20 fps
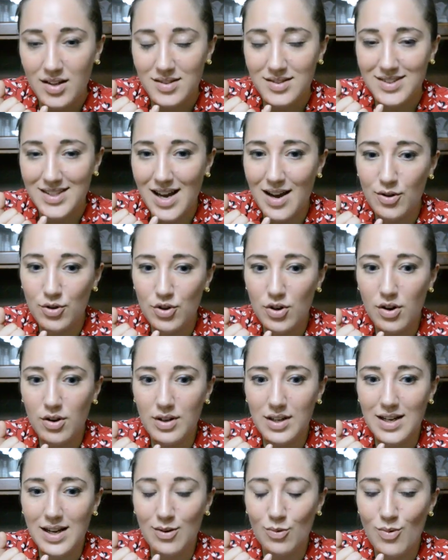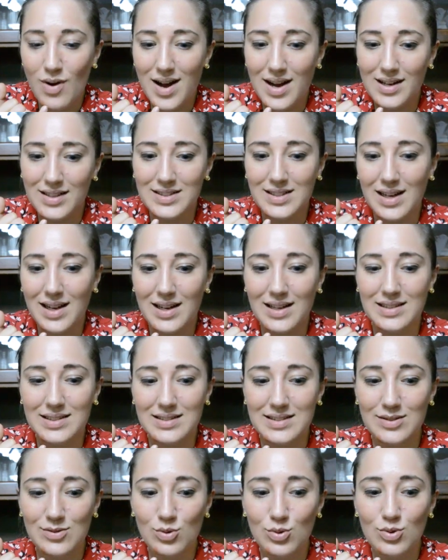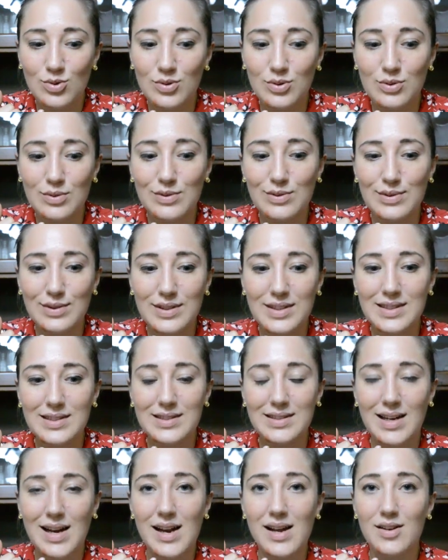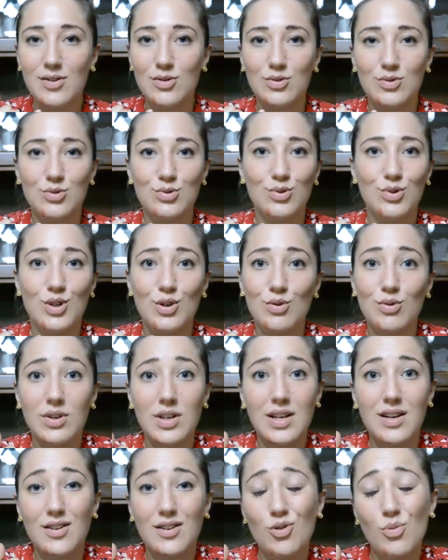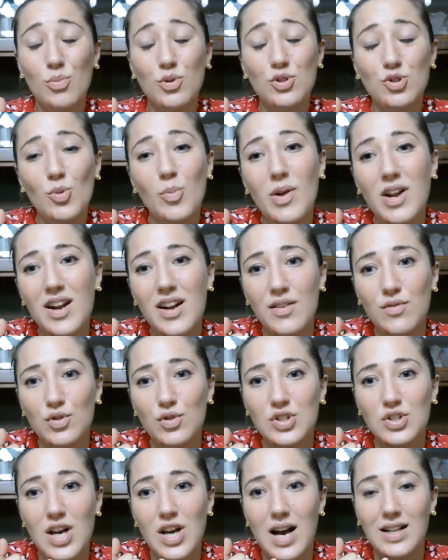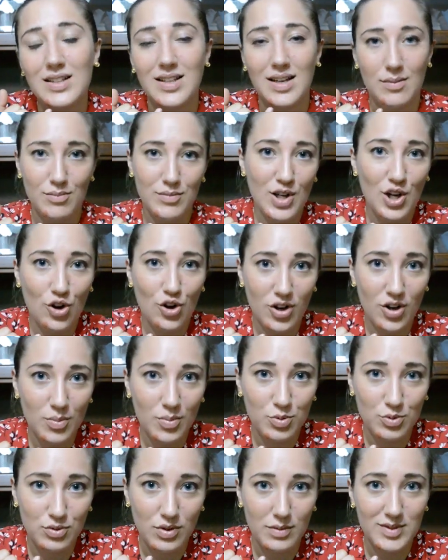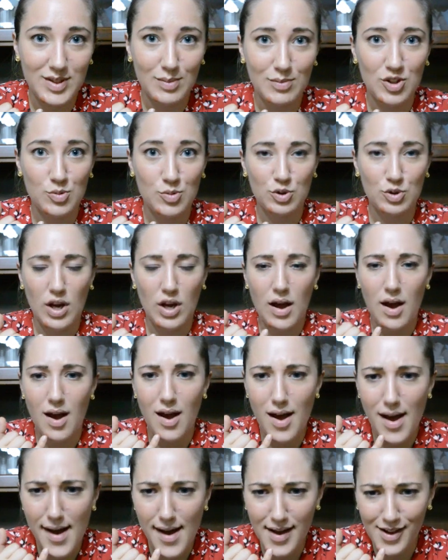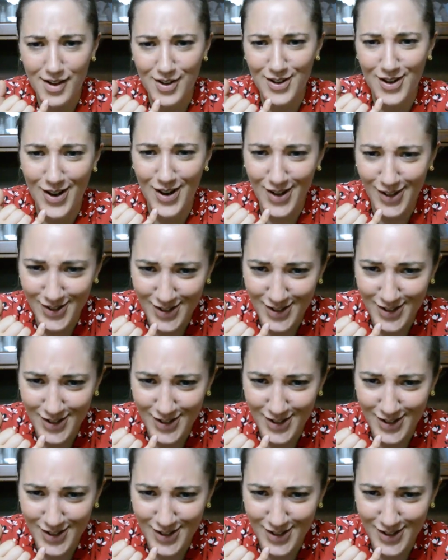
Ciao nonna, guarda, sono in treno, sono in corriera, non posso parlare a voce alta. Mio nonno puntualmente mi risponde, eh, cosa?